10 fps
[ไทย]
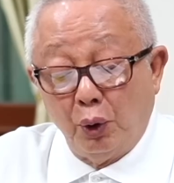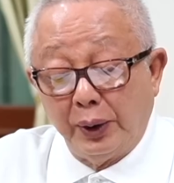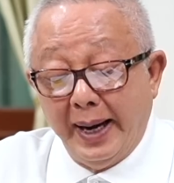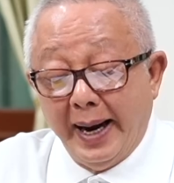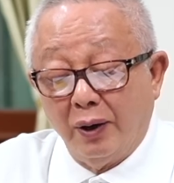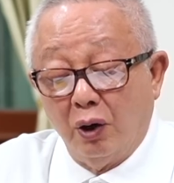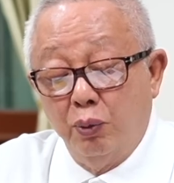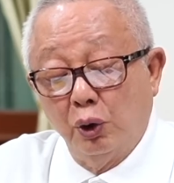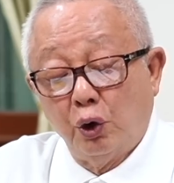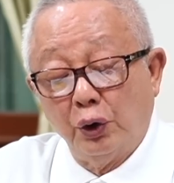ลดแอกของ
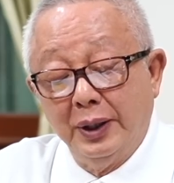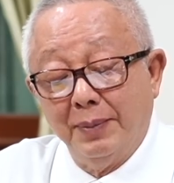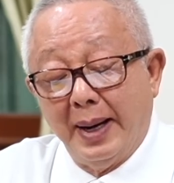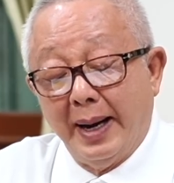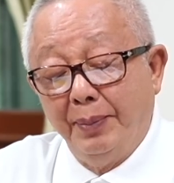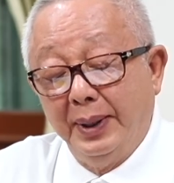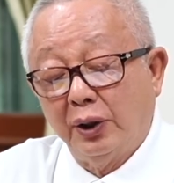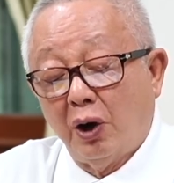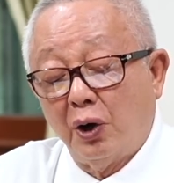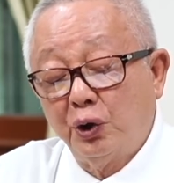พวกตนขึ้นมาเพื่อ
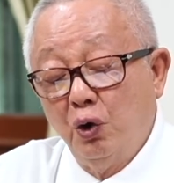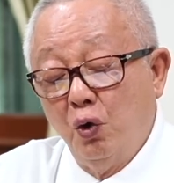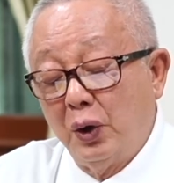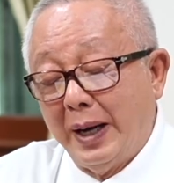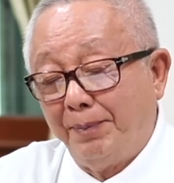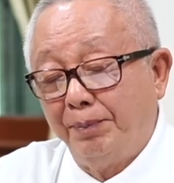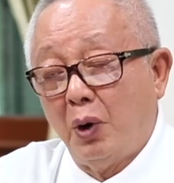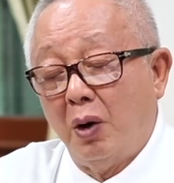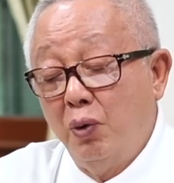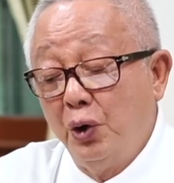ต่อสู้กับ
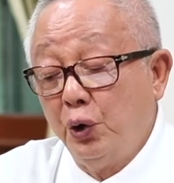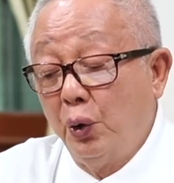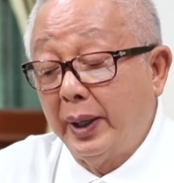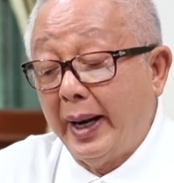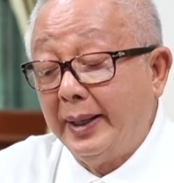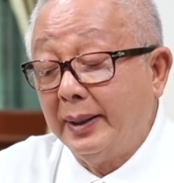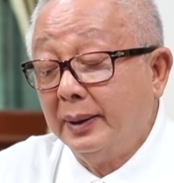ของพวกยูเครน